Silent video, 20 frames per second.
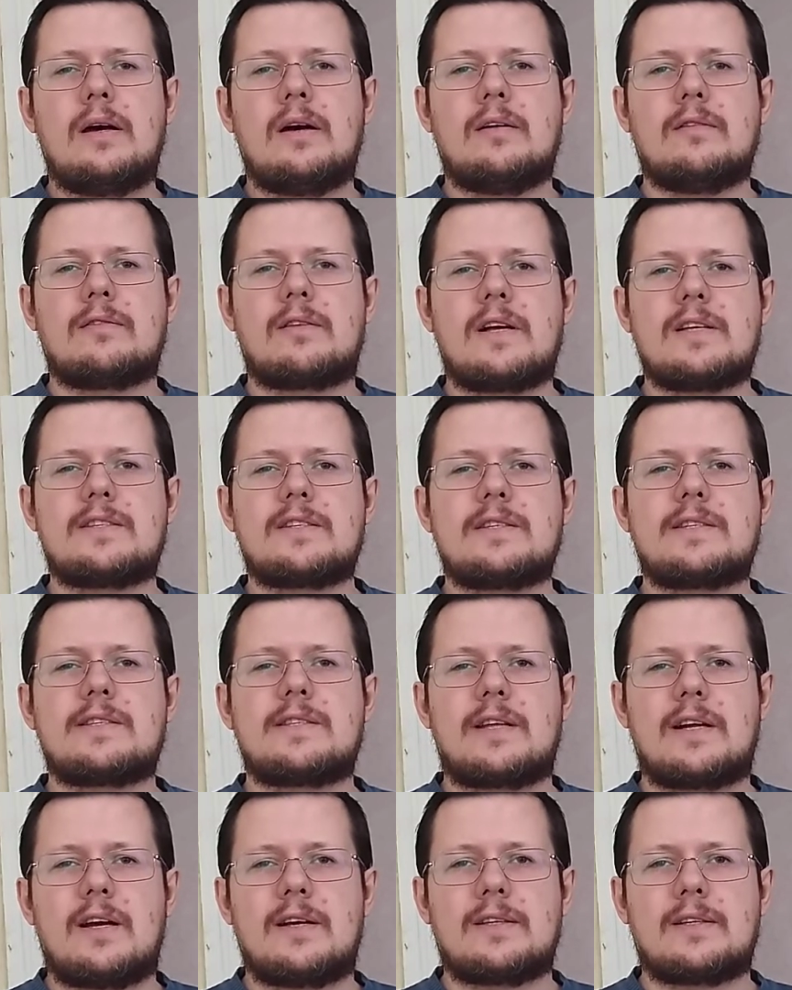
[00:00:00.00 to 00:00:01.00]
в разных
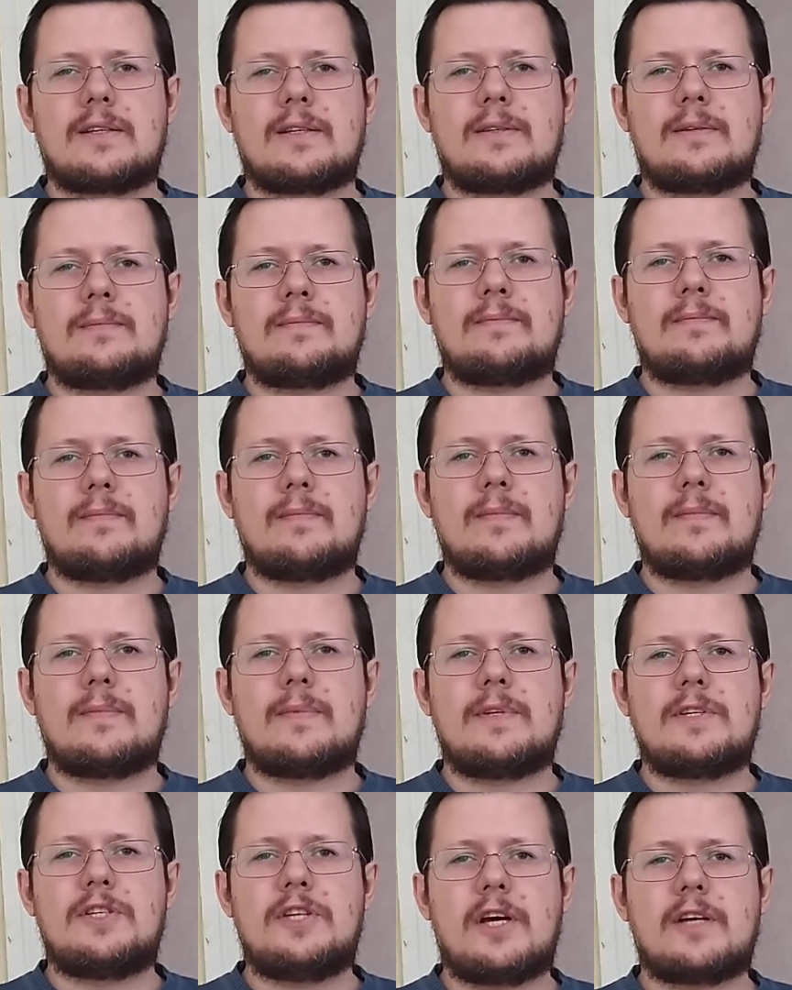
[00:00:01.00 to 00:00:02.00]
странах.
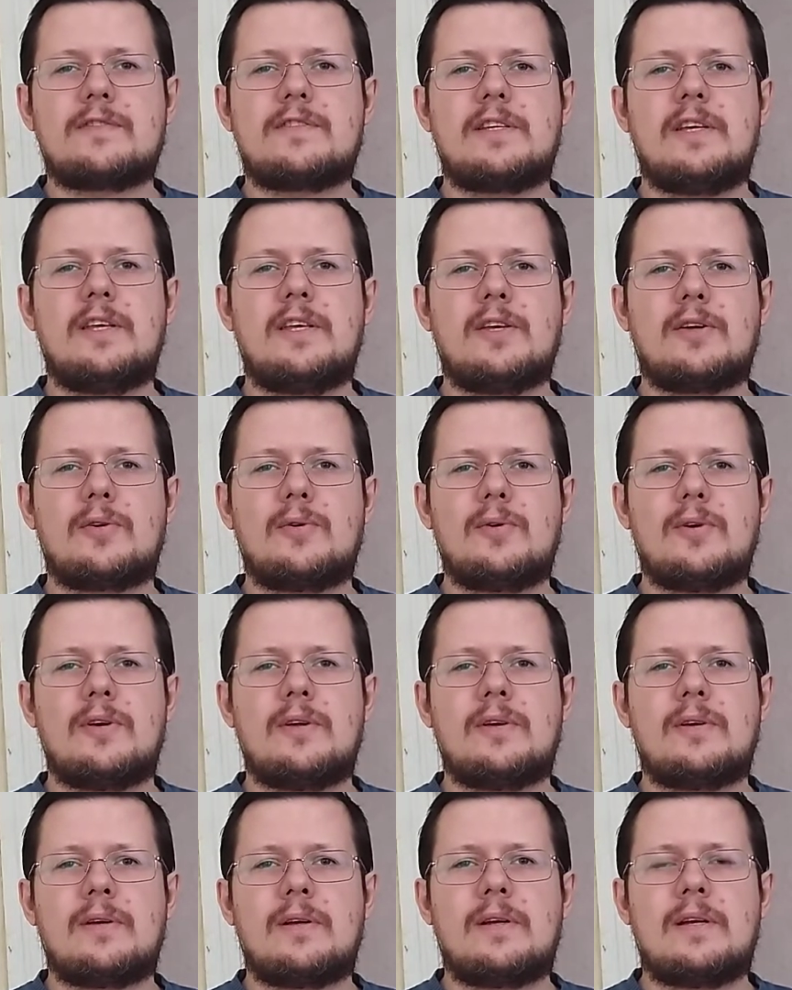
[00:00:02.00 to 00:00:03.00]
Чеховские
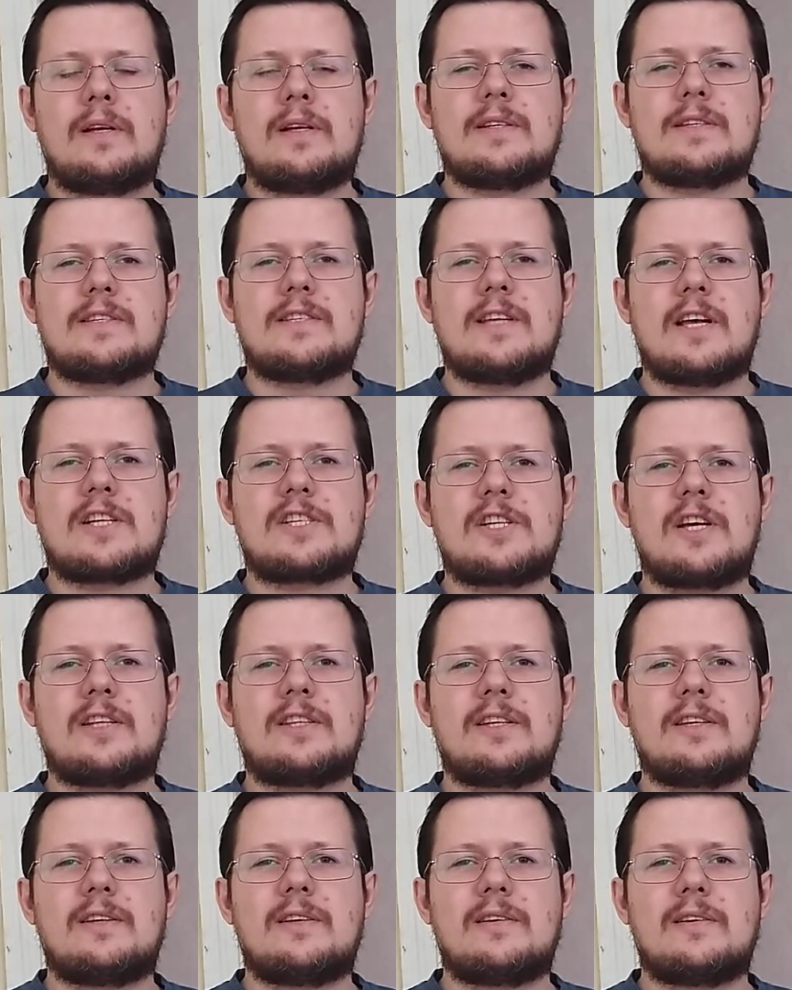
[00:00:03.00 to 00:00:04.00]
герои –
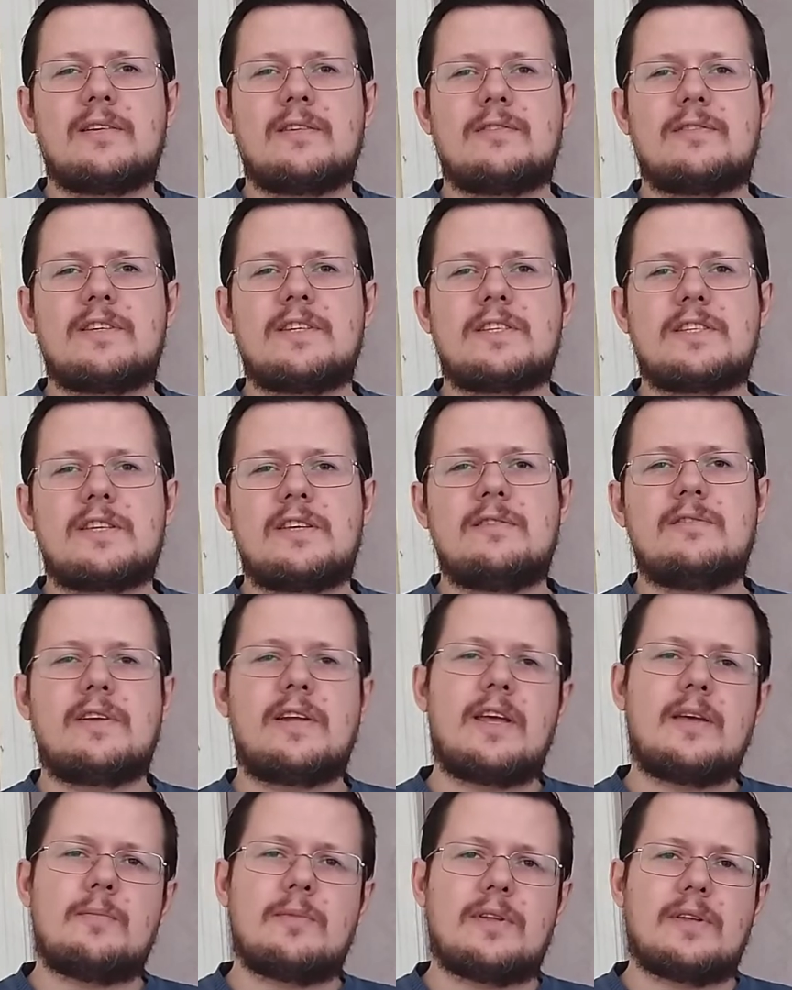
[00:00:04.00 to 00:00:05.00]
зажатые в тиски
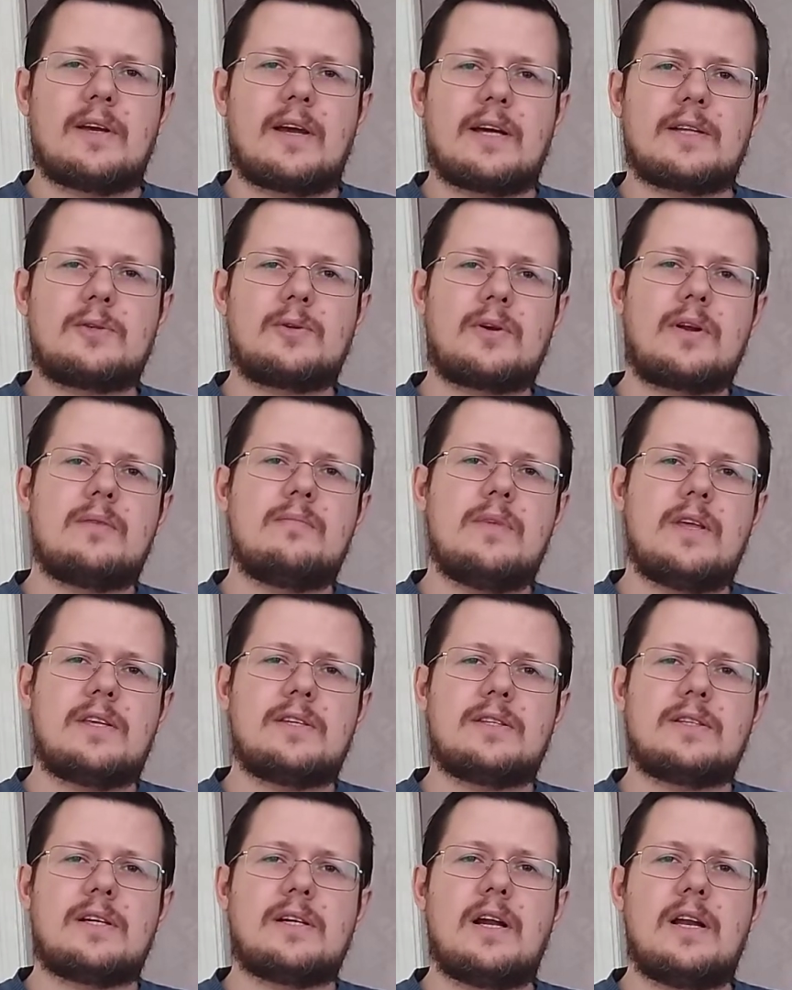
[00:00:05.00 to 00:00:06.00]
времени, которые
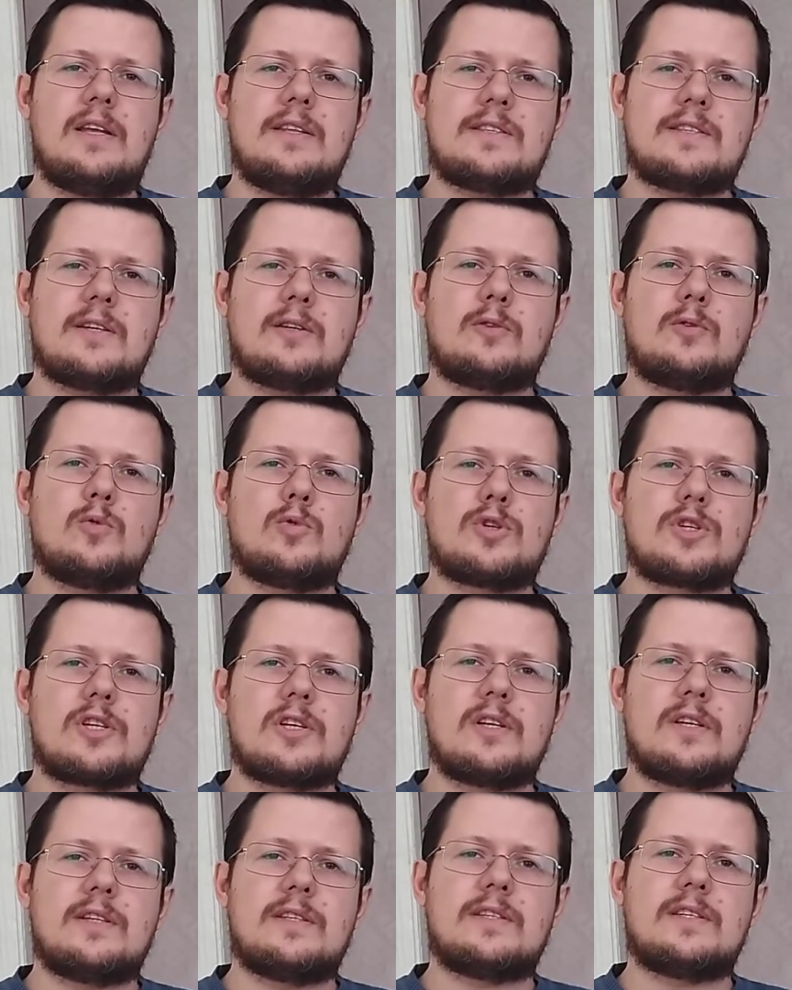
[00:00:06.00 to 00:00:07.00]
метит их лица,
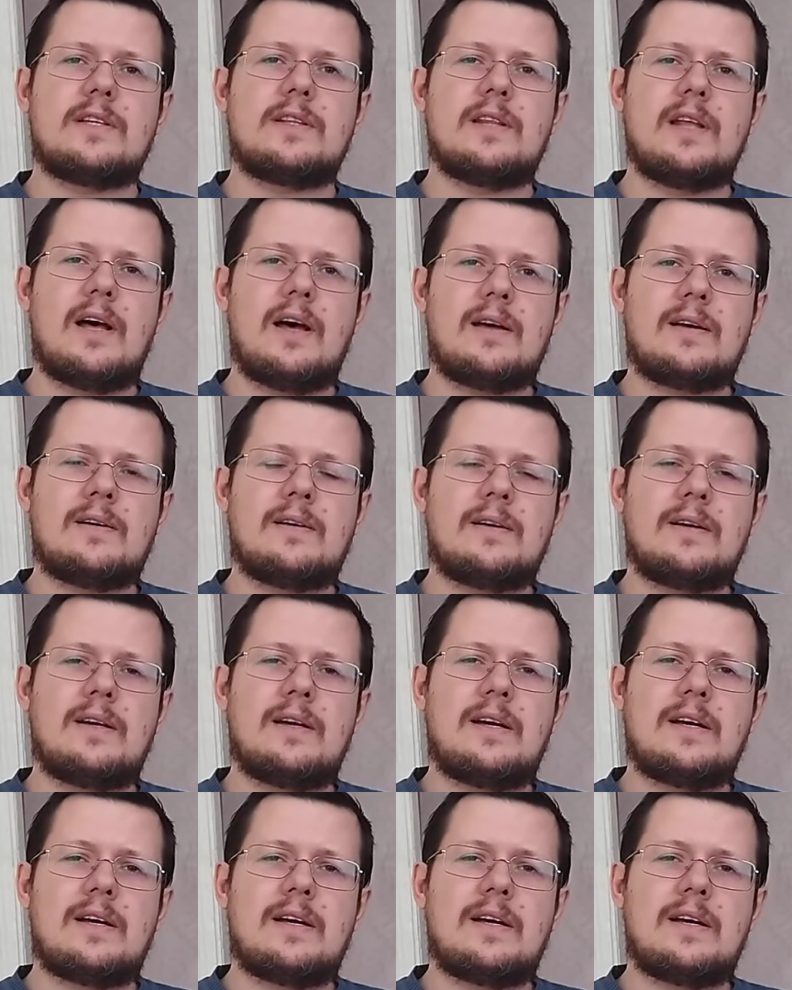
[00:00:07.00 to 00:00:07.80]
души и тела,